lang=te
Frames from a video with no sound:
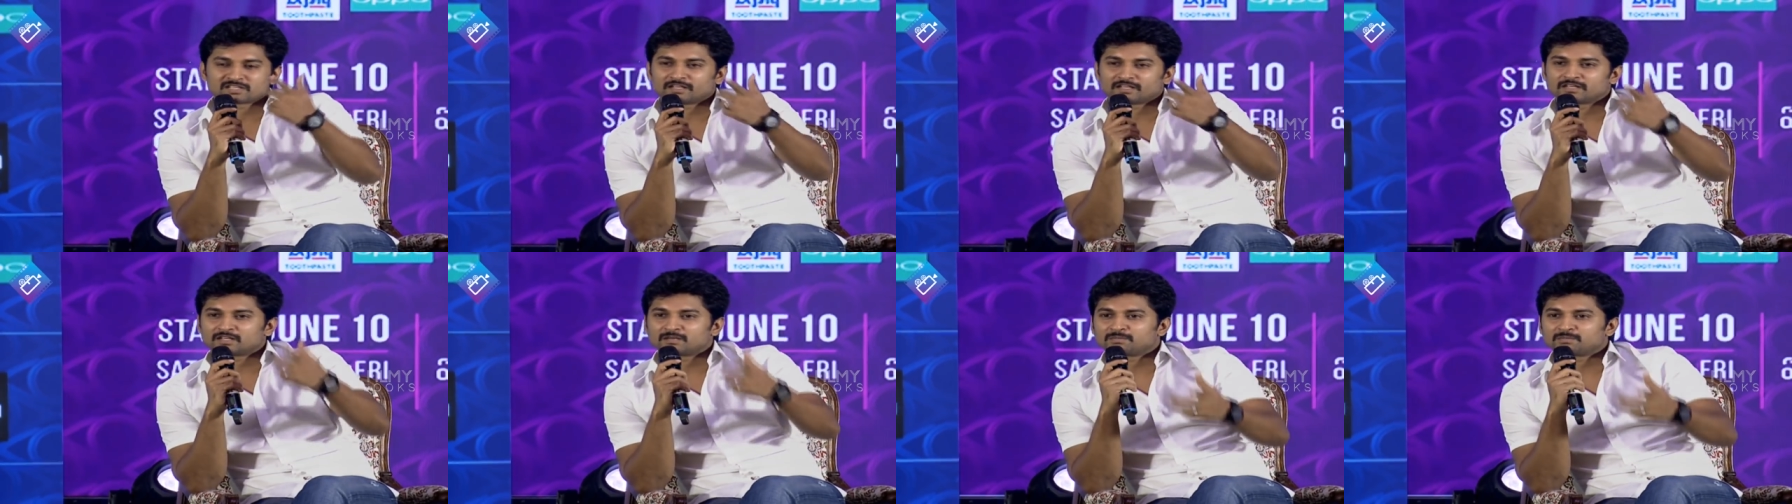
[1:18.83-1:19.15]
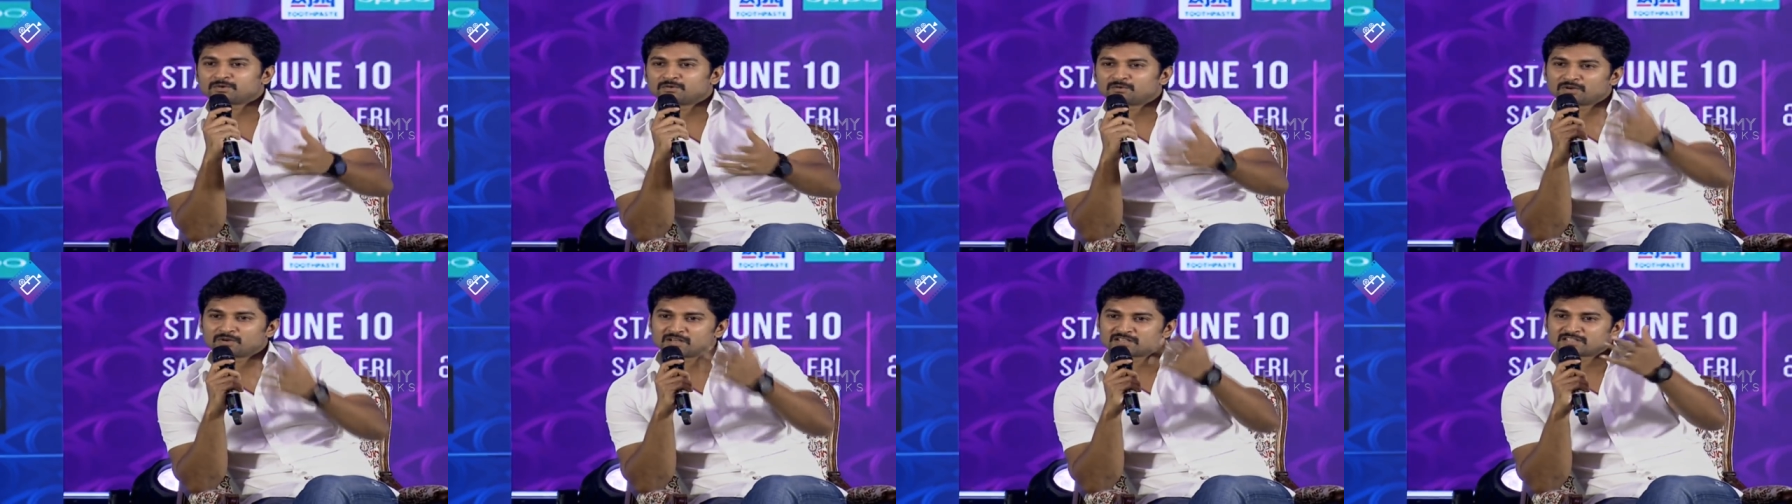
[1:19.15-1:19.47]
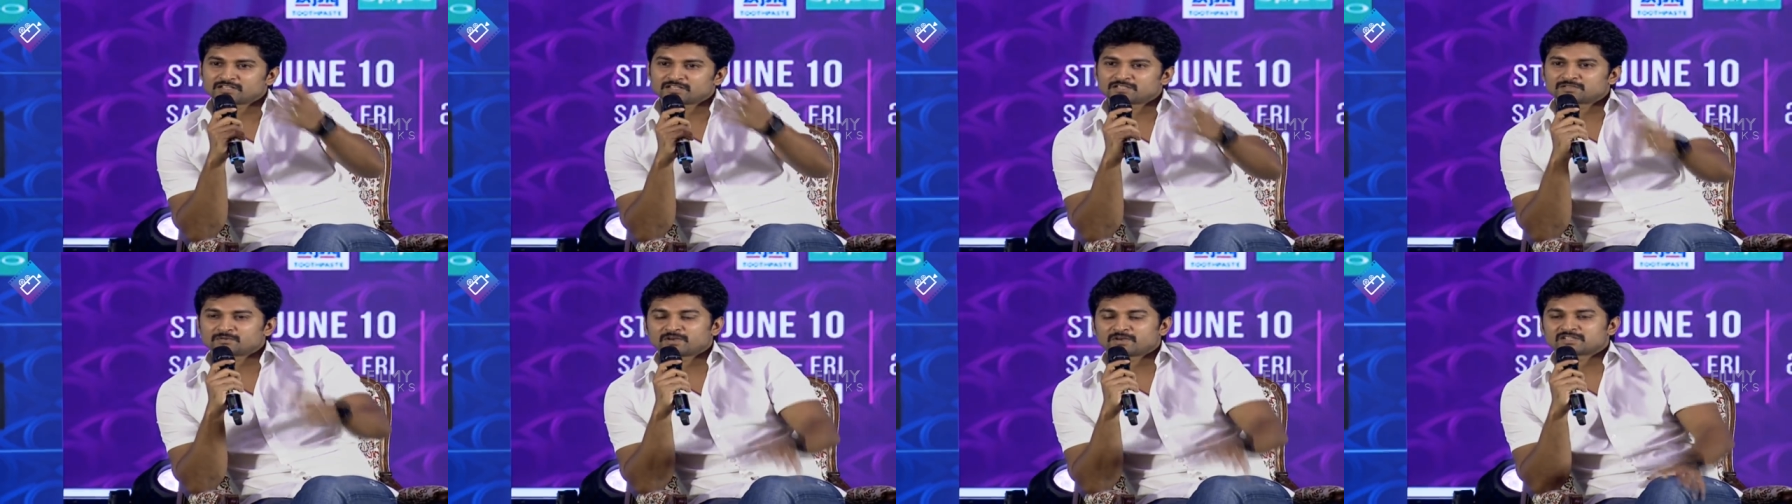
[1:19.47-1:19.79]
సందర్భం ఉన్న
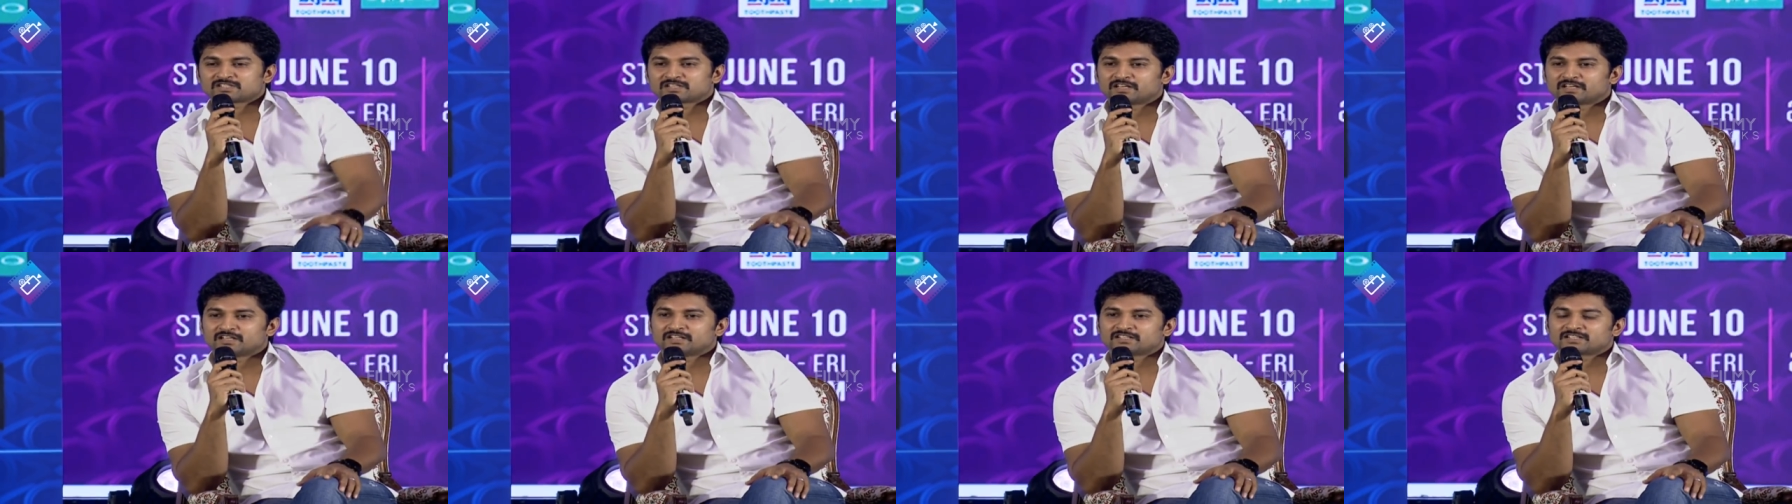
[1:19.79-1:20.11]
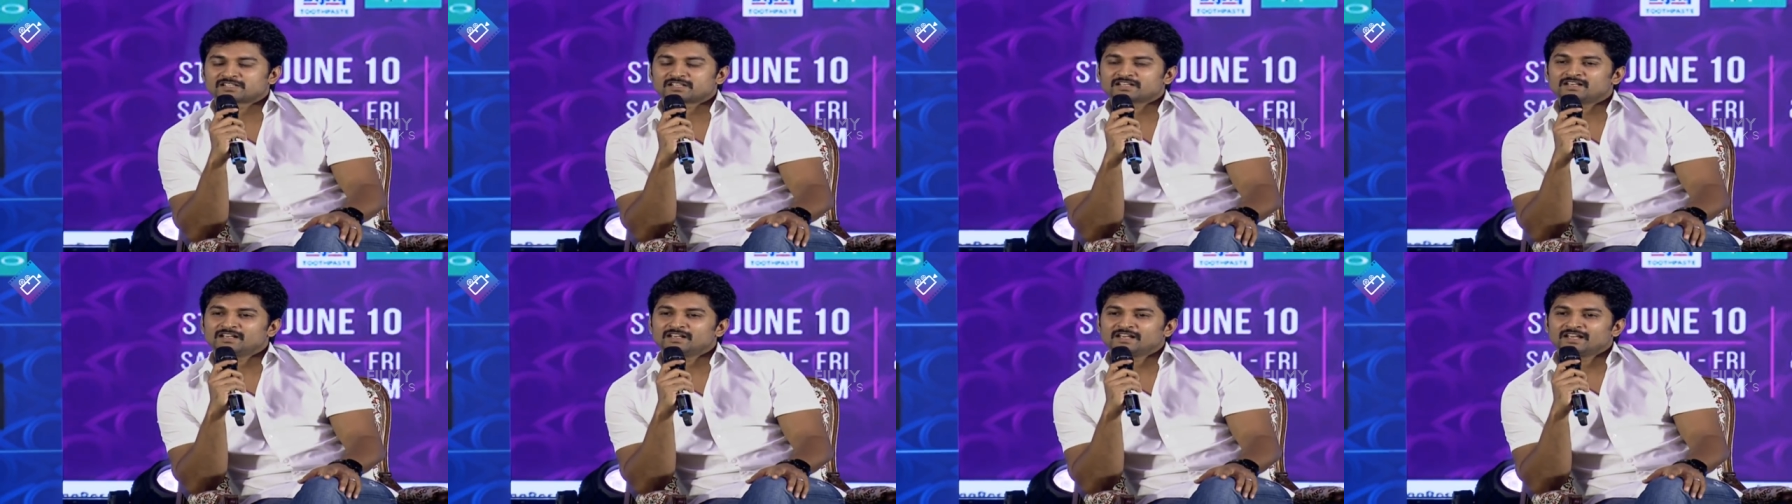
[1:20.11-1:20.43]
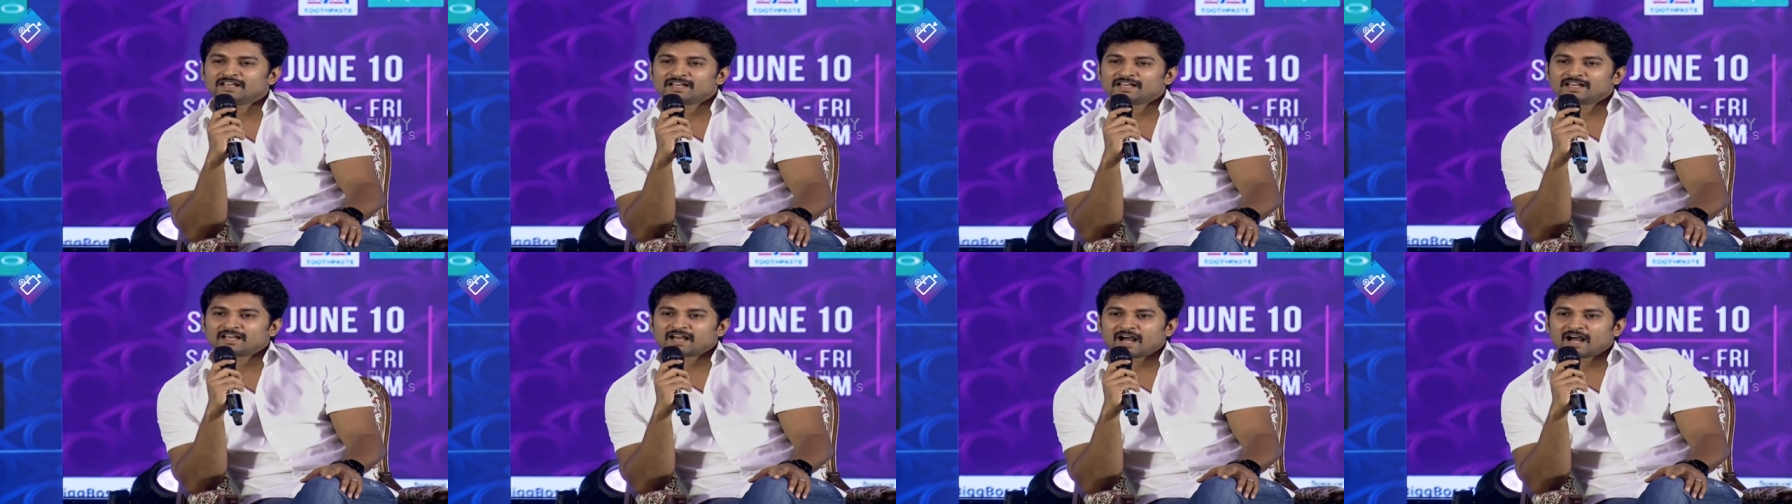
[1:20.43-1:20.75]
సిచ్యువేషన్ నుంచి
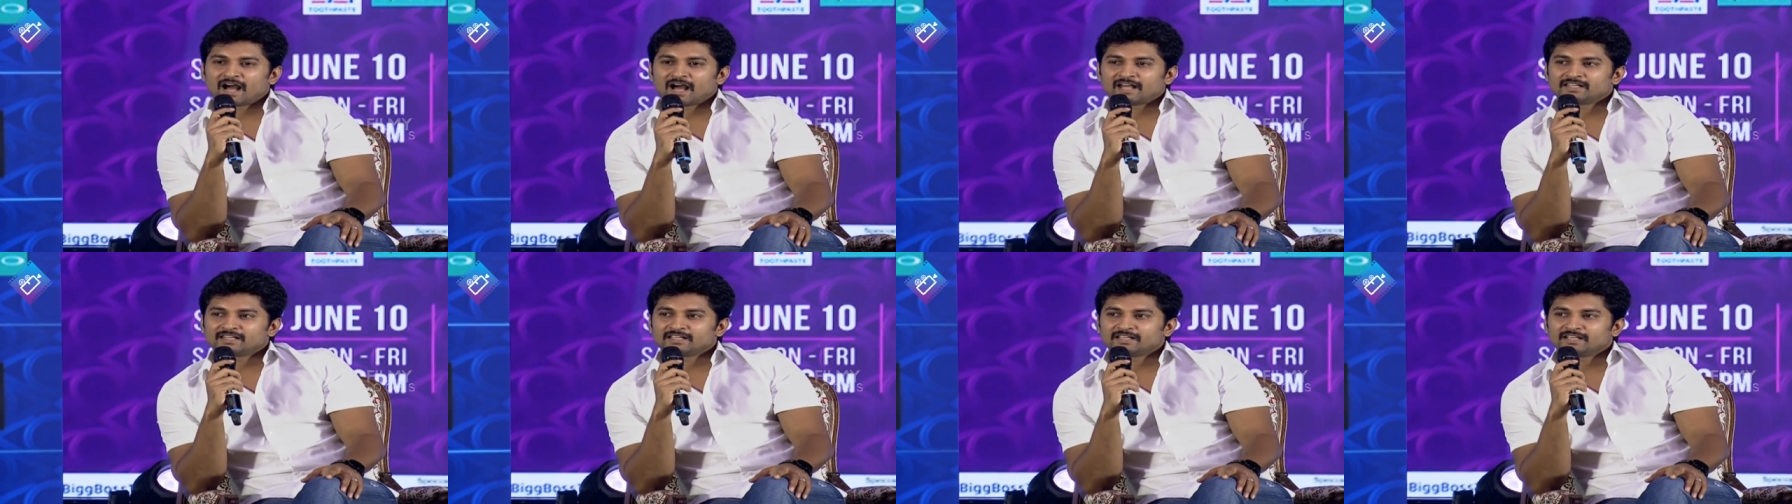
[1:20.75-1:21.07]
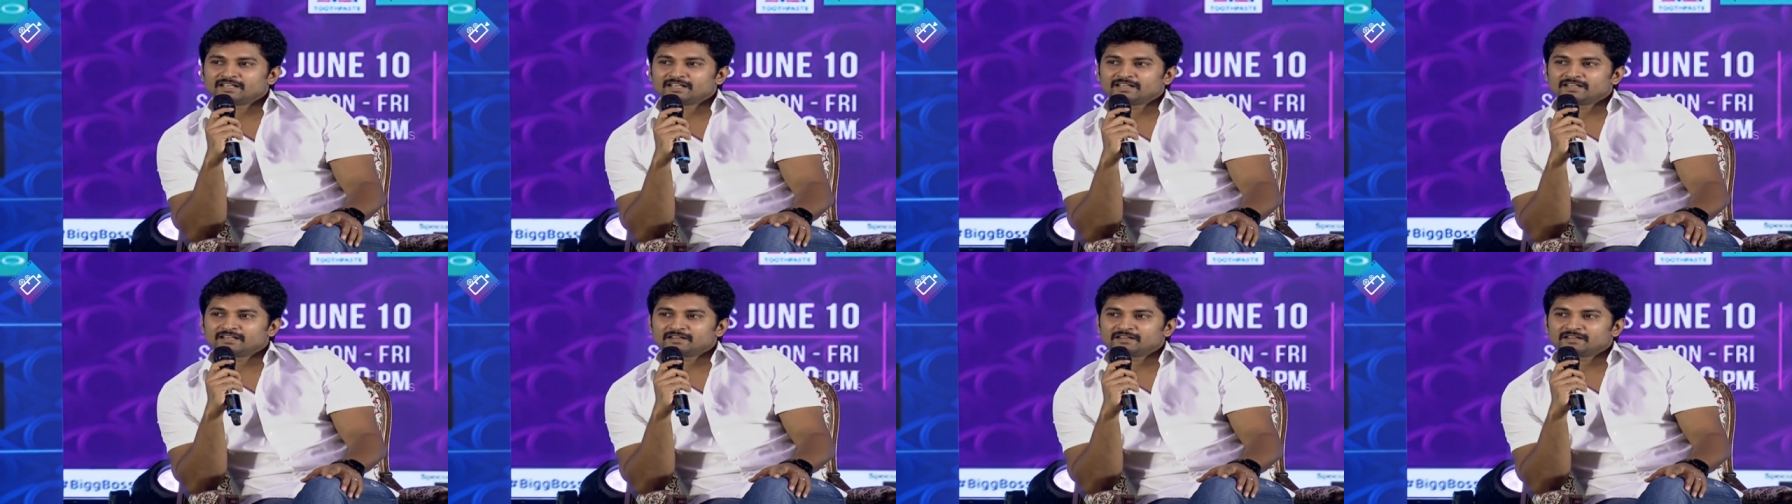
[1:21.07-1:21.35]
అది